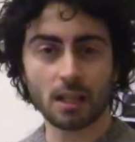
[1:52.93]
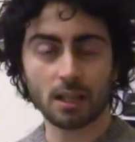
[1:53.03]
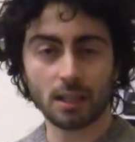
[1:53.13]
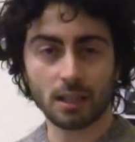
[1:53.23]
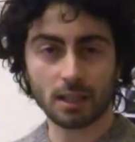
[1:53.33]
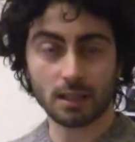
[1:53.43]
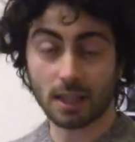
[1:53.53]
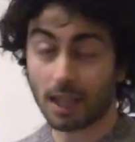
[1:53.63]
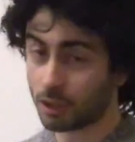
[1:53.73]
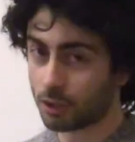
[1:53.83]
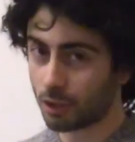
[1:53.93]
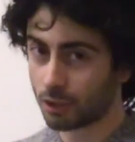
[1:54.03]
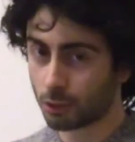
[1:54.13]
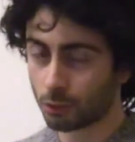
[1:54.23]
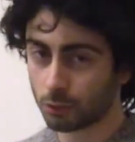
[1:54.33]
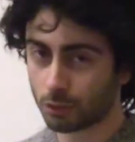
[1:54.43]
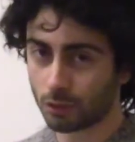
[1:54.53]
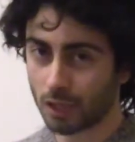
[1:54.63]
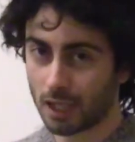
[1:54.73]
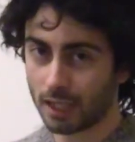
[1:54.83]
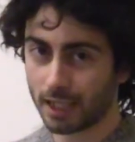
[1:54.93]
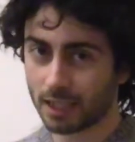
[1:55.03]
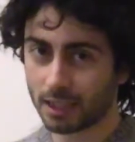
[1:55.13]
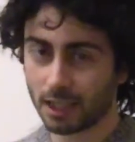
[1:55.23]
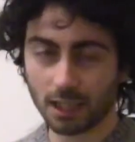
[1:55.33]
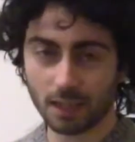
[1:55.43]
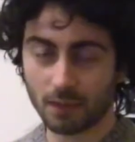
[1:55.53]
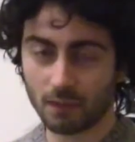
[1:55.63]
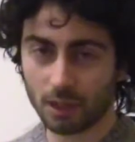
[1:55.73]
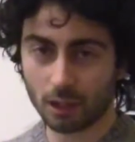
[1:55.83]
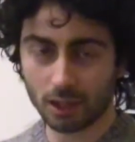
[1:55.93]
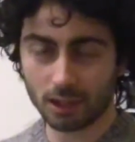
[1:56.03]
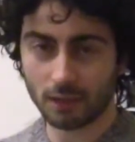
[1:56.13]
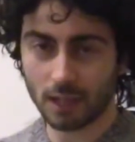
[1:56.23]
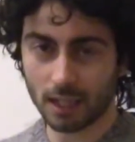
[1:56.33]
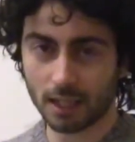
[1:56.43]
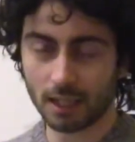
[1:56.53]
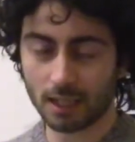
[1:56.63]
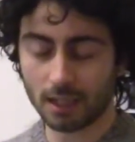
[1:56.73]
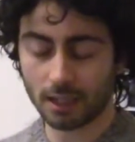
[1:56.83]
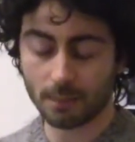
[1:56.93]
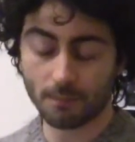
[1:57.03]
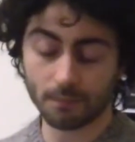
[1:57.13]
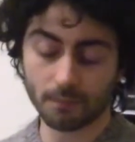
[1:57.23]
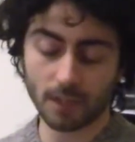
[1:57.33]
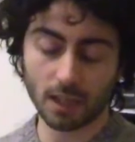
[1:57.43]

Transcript: eh, attenzione anzitutto alle catene che vi invitano ad attivare le mm,